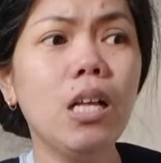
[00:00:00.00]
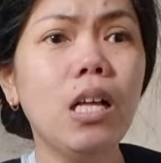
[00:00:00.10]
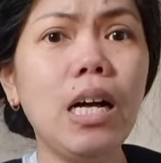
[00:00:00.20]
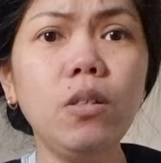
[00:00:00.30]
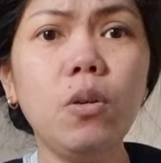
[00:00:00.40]

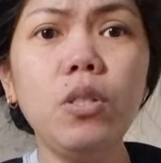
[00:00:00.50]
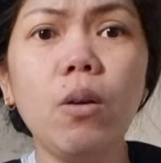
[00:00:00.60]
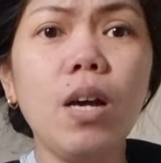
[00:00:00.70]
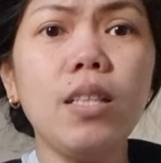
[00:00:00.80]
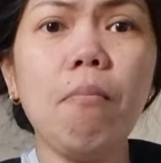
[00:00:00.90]
Ngayon, hindi
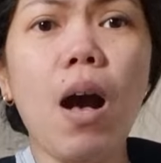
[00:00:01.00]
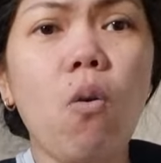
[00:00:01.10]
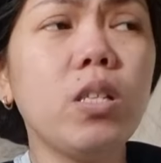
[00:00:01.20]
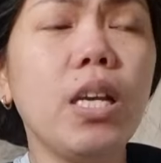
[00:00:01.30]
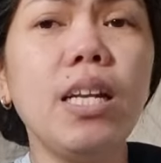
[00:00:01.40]
ako nakatrabaho
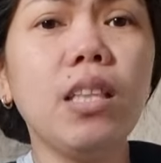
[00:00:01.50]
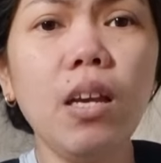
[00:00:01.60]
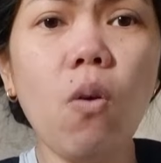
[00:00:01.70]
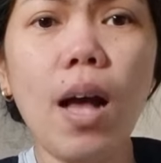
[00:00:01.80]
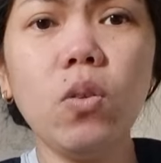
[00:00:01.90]
kasi
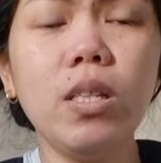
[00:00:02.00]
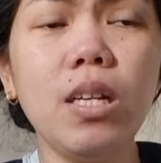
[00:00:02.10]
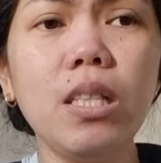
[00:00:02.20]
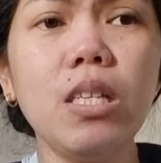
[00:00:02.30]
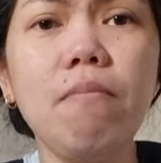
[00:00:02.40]
inantay ko nga to and then
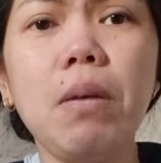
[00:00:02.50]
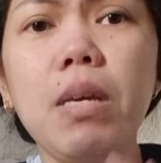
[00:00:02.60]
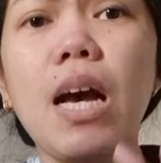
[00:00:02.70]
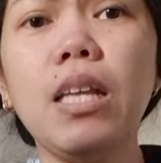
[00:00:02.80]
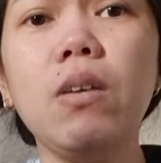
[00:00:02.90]
at the same time
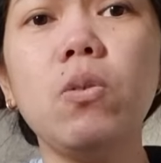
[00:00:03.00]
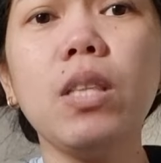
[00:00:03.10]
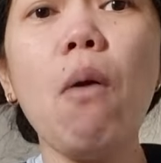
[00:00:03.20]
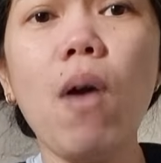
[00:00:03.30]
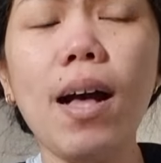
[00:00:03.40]
inaantay ko yung
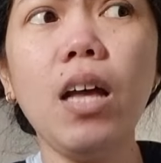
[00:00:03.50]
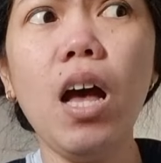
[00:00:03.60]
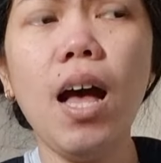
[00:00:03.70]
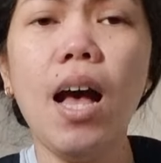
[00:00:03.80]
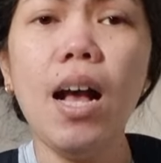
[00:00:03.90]
tawag
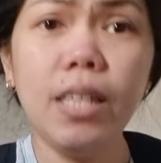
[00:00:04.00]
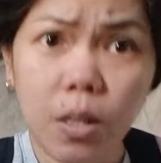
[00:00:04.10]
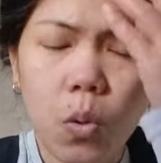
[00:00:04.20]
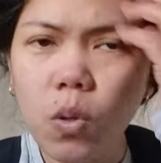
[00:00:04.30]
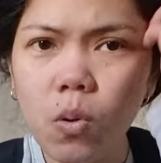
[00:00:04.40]
ng
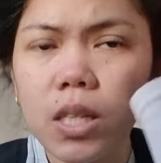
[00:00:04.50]
doktor.